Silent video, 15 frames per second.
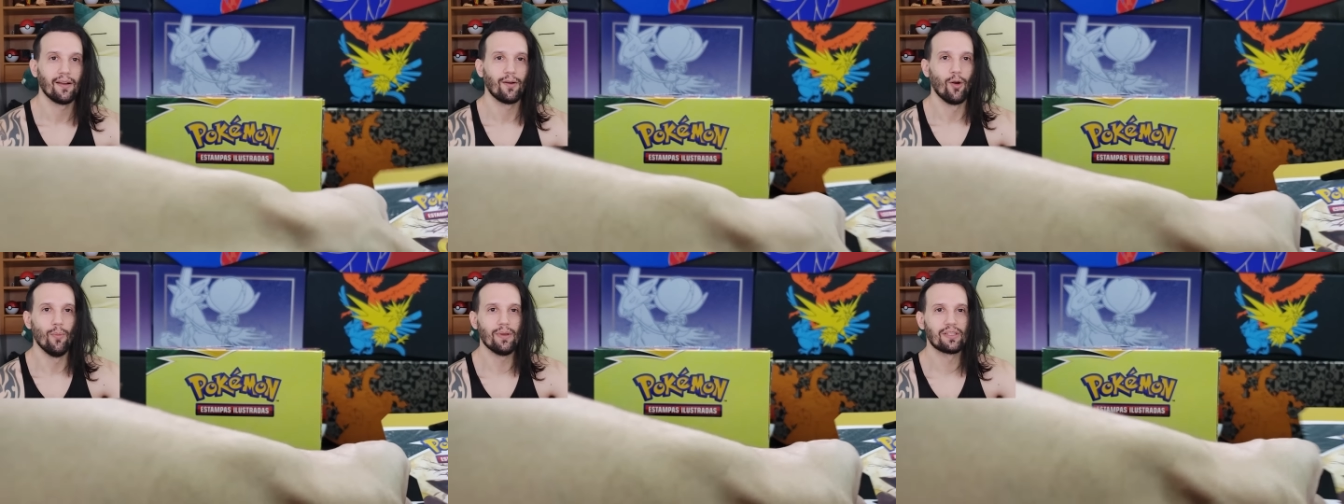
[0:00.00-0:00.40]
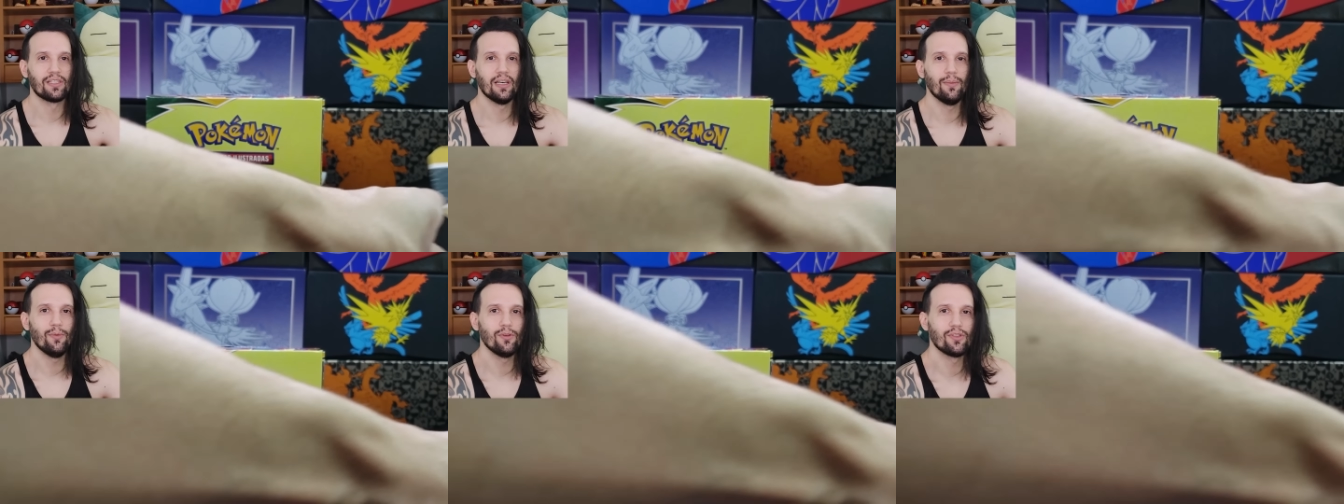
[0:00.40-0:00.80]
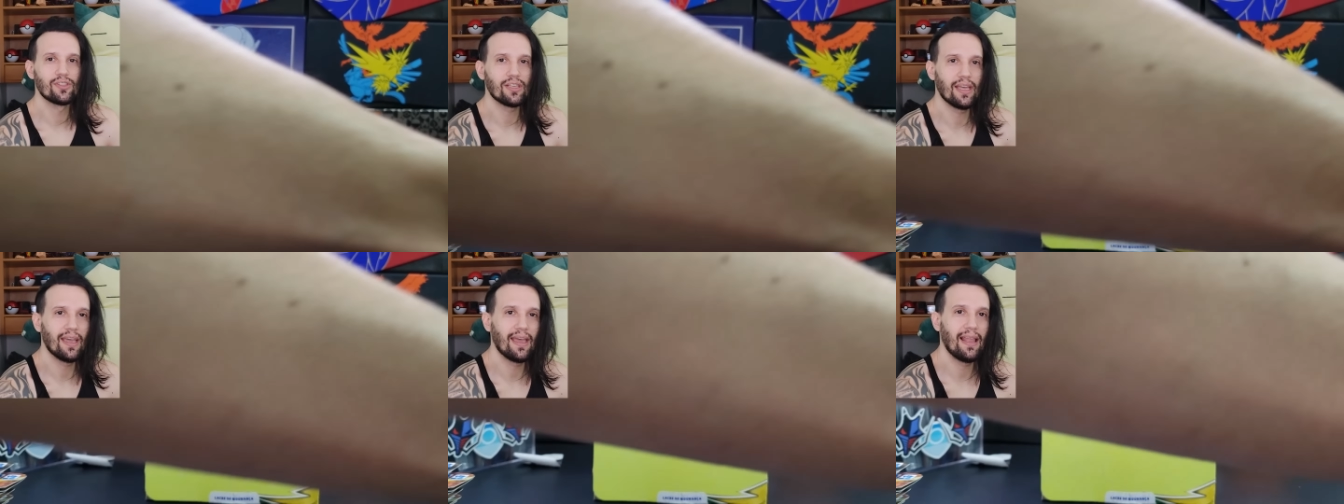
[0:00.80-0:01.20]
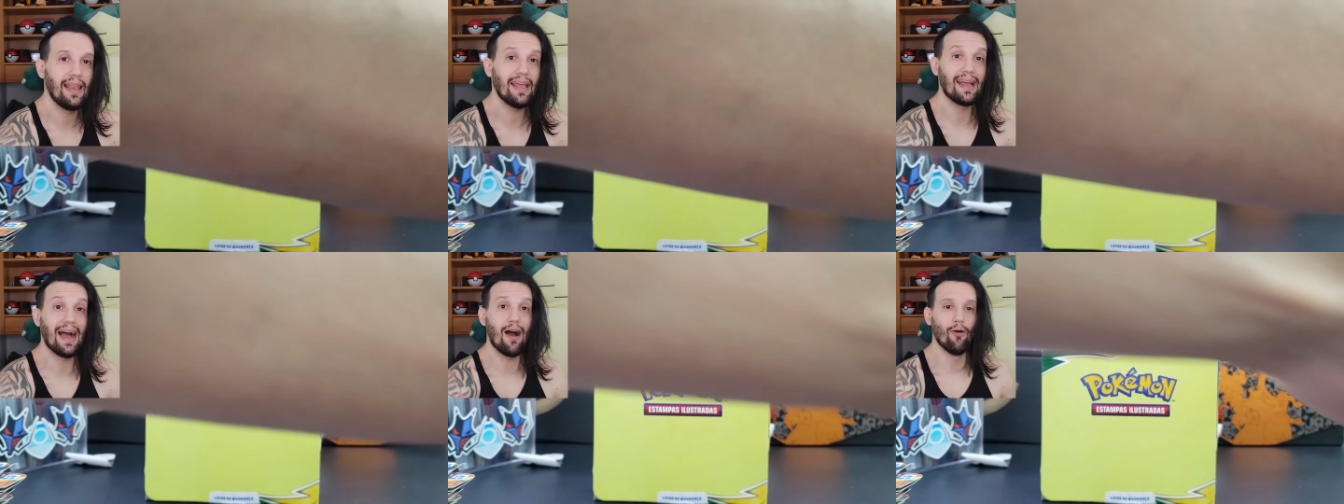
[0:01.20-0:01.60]
Começamos, é,
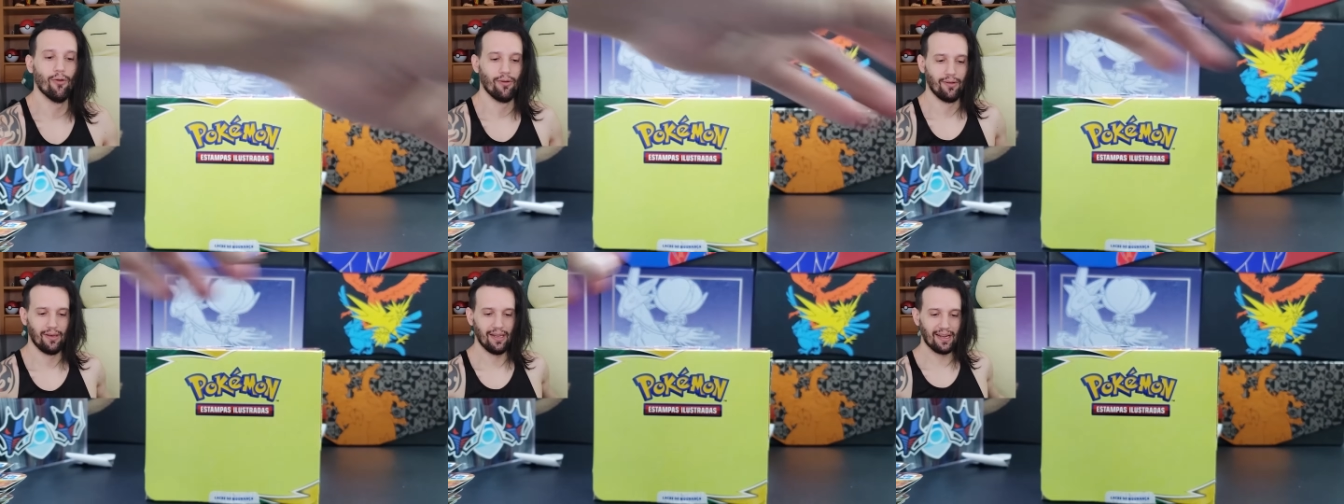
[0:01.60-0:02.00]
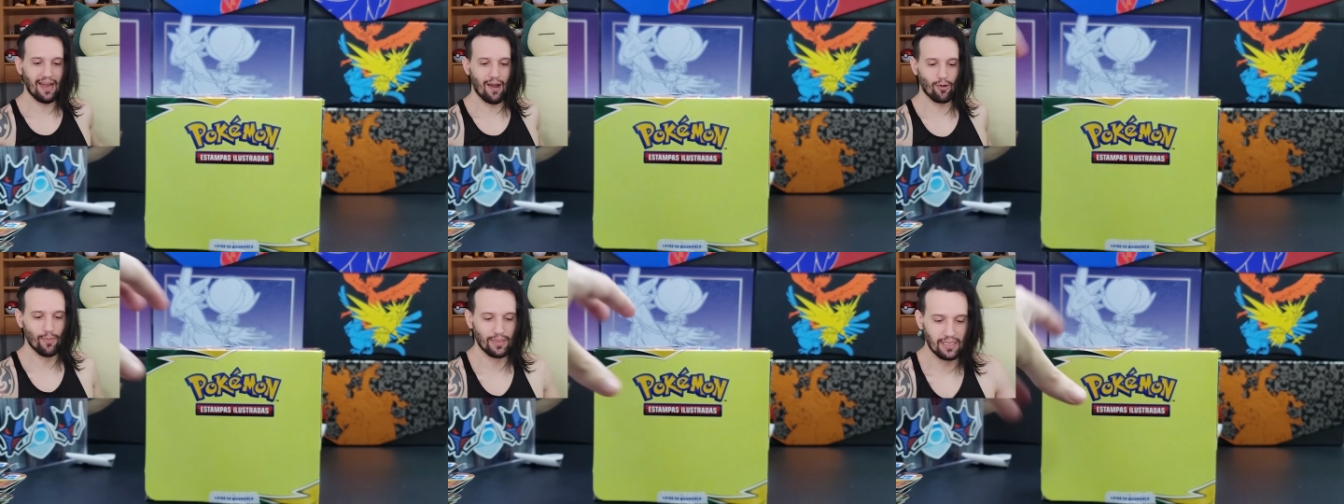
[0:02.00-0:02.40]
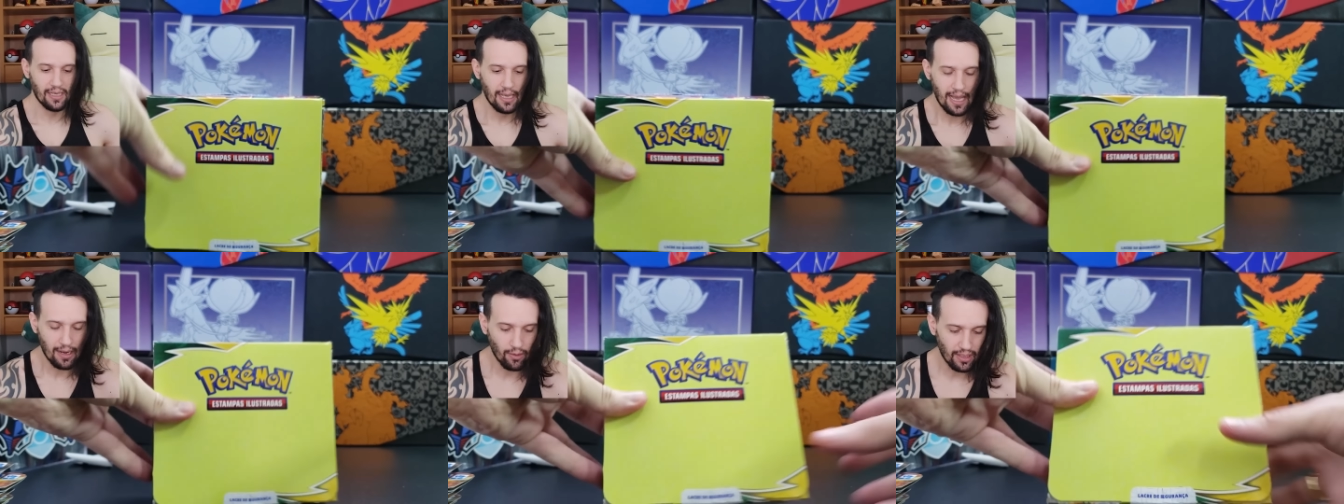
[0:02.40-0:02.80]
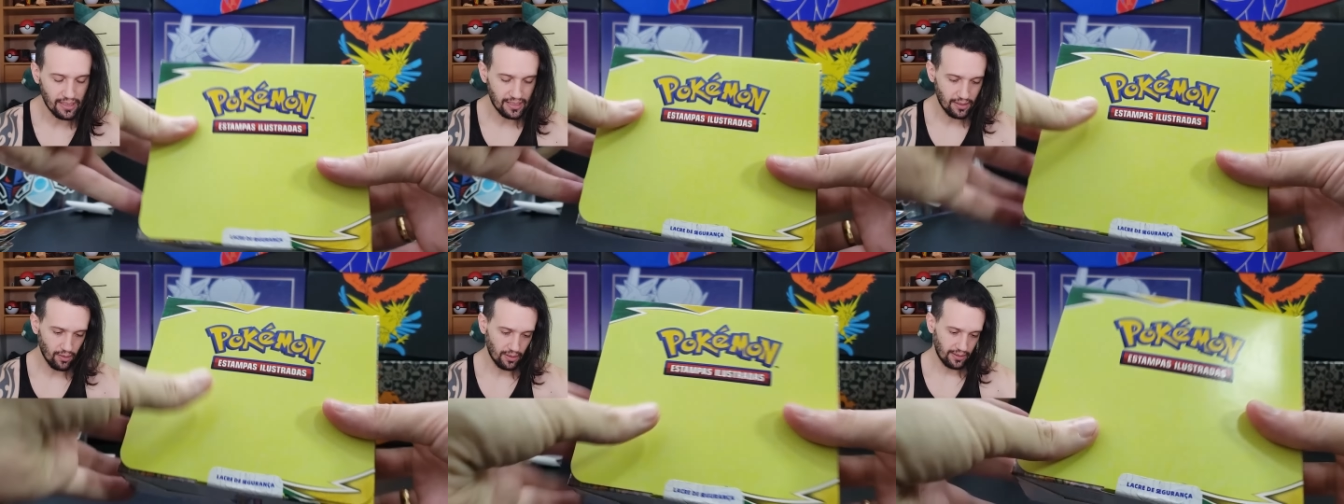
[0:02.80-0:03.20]
legal, legal. Come... Agora
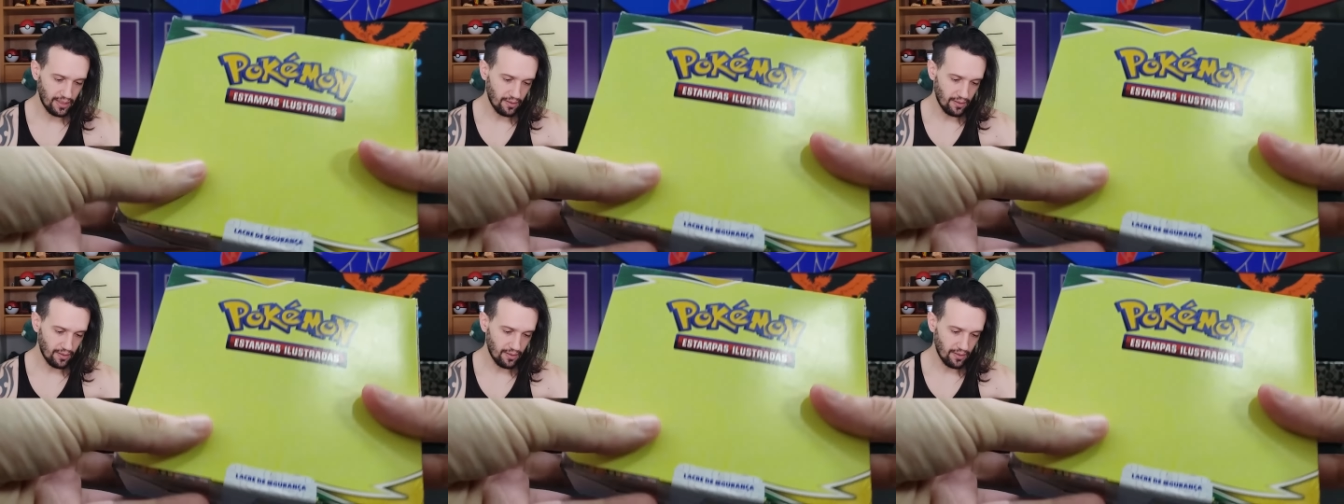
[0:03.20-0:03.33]
sim, olha,